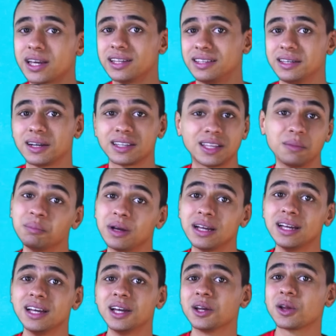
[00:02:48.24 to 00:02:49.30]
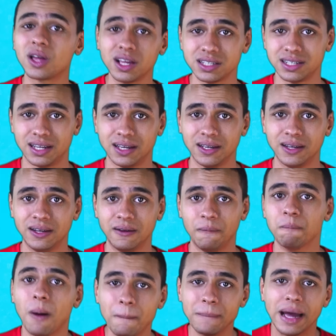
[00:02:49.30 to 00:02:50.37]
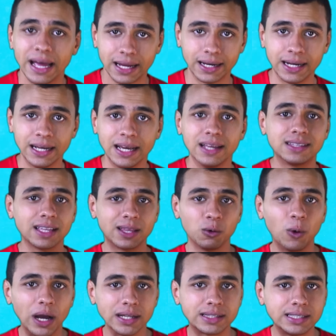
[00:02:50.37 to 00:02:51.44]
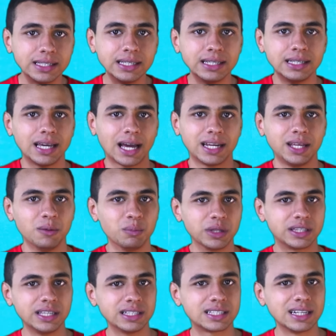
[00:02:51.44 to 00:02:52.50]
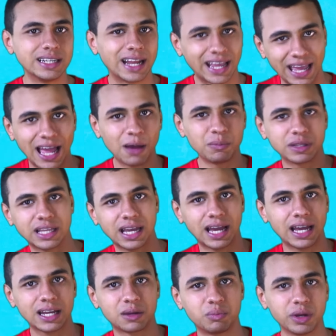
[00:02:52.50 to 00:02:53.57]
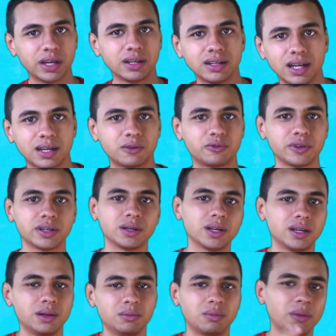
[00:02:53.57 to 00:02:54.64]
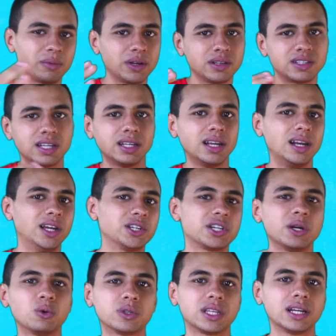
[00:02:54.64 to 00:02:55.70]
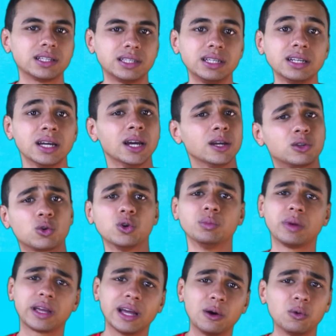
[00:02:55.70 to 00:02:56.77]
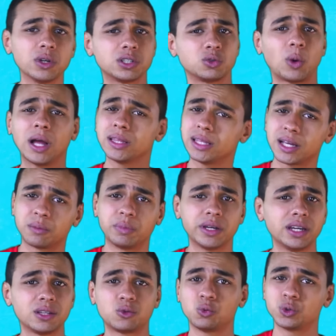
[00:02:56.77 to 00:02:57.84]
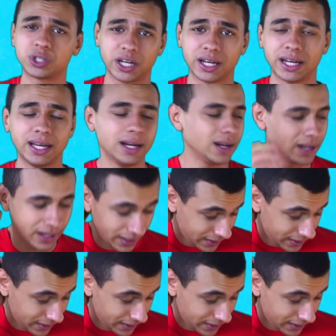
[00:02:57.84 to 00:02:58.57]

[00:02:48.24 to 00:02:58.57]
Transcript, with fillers: كتيره تم انقاذها ممان انت دلوقتي يعني بتقيس النجاح بتاعك بانك في ما بين سن ال 20 وال 30 تكون متجوز وعندك بيت وشغال